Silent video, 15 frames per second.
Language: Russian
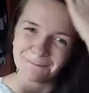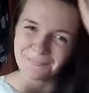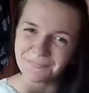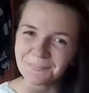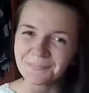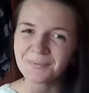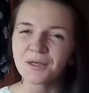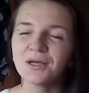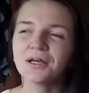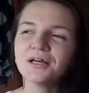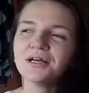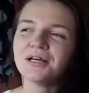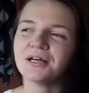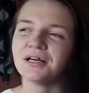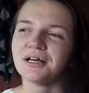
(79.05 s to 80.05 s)
Что, вот
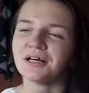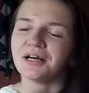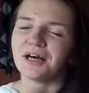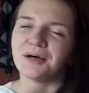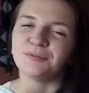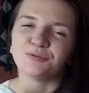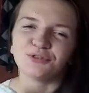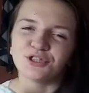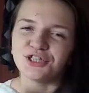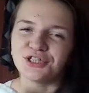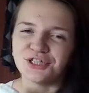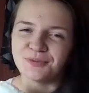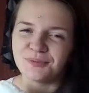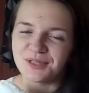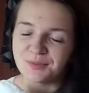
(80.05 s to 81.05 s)

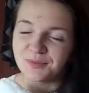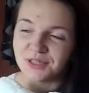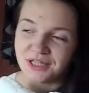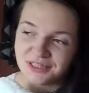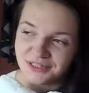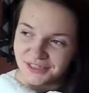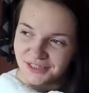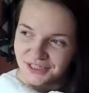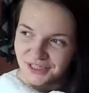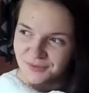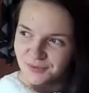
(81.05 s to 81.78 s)
Обучение бесплатное здесь,